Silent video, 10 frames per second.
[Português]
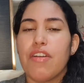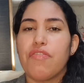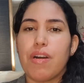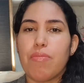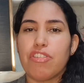
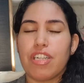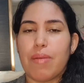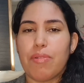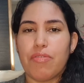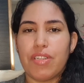vamos
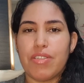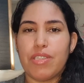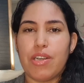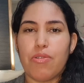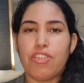lá para o vídeo
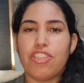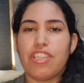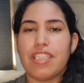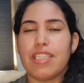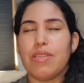de hoje,
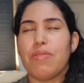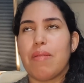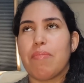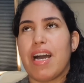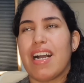gente, de
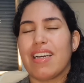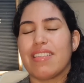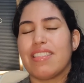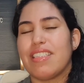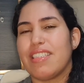uma marca
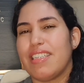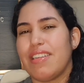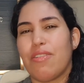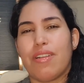assim que,